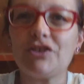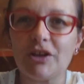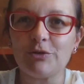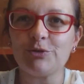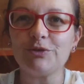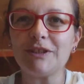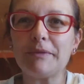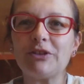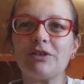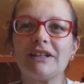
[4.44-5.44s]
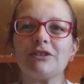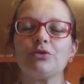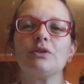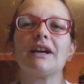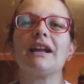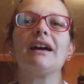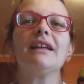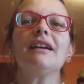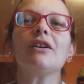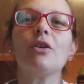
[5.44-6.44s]
Ciao a tutti, bentornati sul
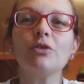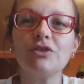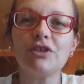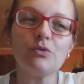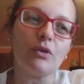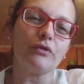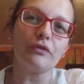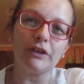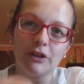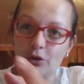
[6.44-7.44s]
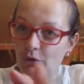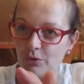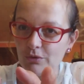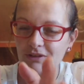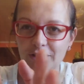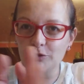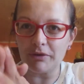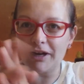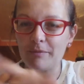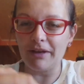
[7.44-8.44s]
canale. Oggi nuovo video haul, tanto
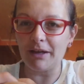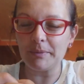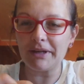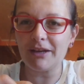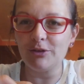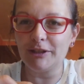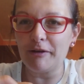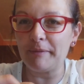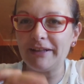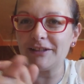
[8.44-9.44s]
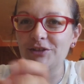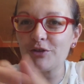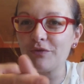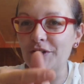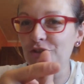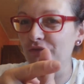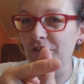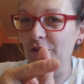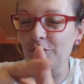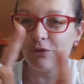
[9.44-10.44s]
per cambiare perché ultimamente se non faccio
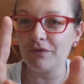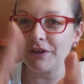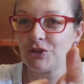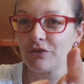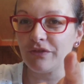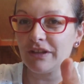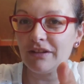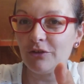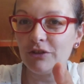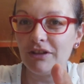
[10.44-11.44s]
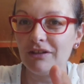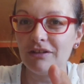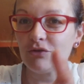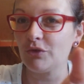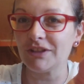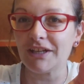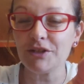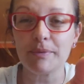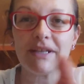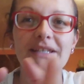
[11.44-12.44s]
video haul faccio video di svuota la
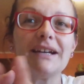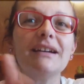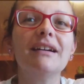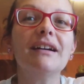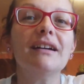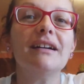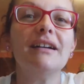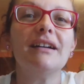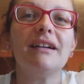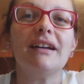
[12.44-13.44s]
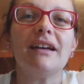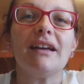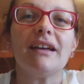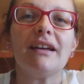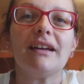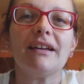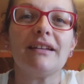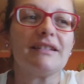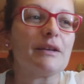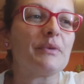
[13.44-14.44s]
spesa.
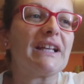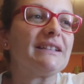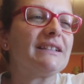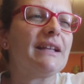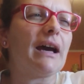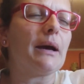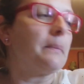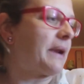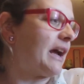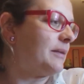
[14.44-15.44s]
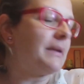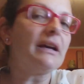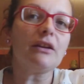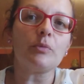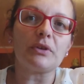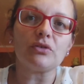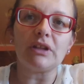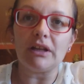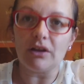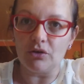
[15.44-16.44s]
Eh, siamo andati da Primark, ho preso
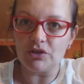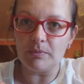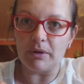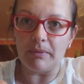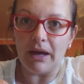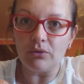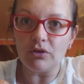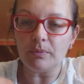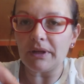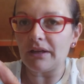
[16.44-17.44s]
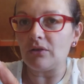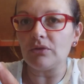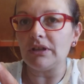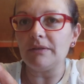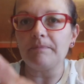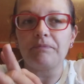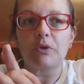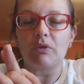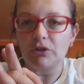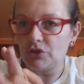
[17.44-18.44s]
delle cose per Mauro perché noi
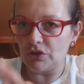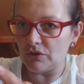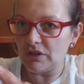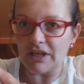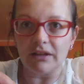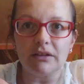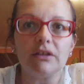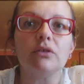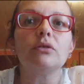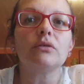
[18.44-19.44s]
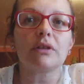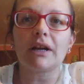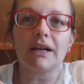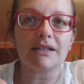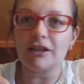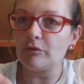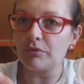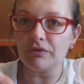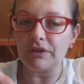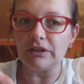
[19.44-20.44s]
quando ci sono i saldi io ragazze ne
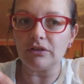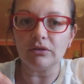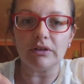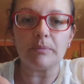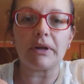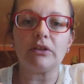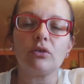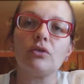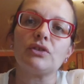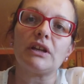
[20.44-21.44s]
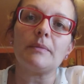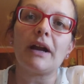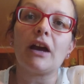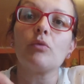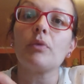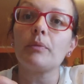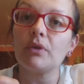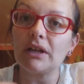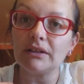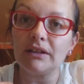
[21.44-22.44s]
approfitto e prendo cose anche magari un po' più
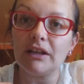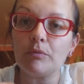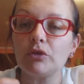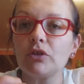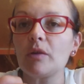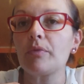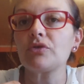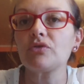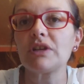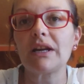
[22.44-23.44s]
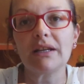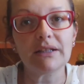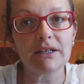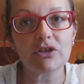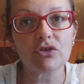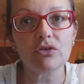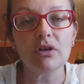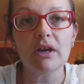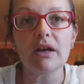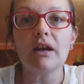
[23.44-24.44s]
grandine in modo che posso usarle
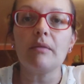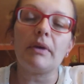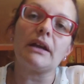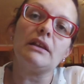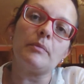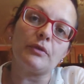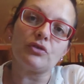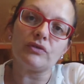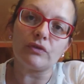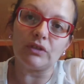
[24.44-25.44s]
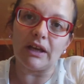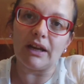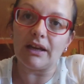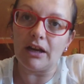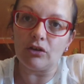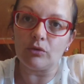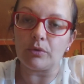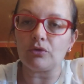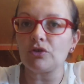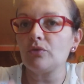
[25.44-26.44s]
adesso ma che gliele posso sfruttare anche l'anno
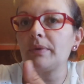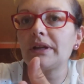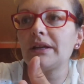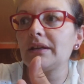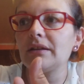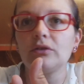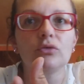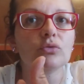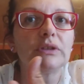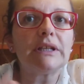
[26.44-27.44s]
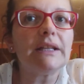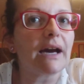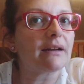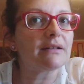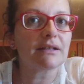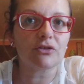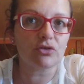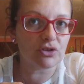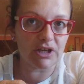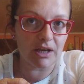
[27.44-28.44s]
prossimo perché tutti gli anni sia a
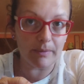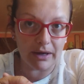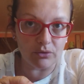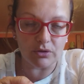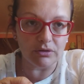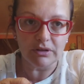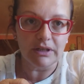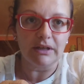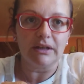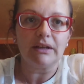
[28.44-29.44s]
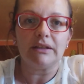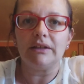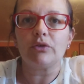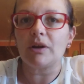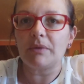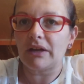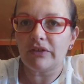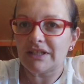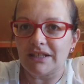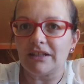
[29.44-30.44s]
Giorgia che a Mauro devo cambiare i
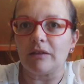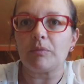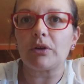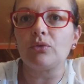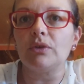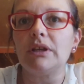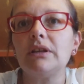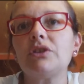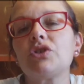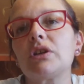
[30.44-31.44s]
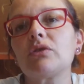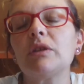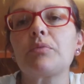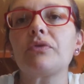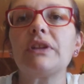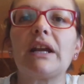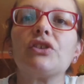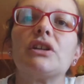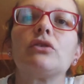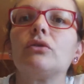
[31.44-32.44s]
vestiti, per cui cerco di approfittare,
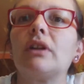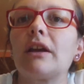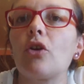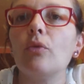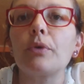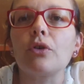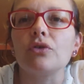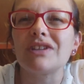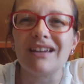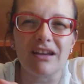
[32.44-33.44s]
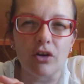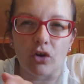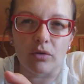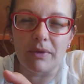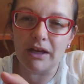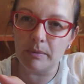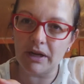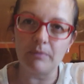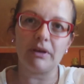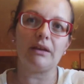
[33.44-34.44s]
certo non è che compro cose enormi, anche
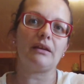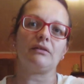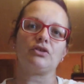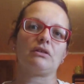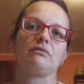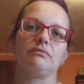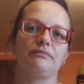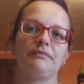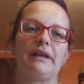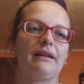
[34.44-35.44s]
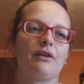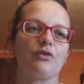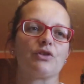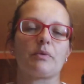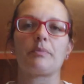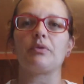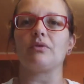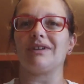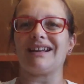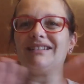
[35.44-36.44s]
perché a me, cioè, le cose
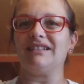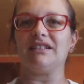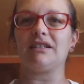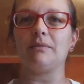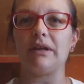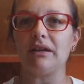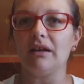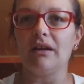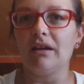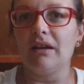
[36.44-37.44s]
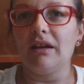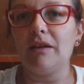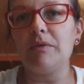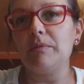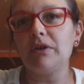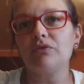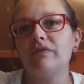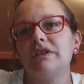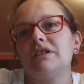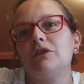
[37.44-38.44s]
proprio grandissime, i bimbi
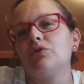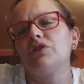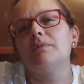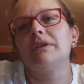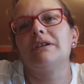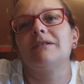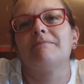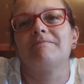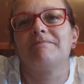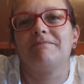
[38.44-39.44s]
vestiti così a me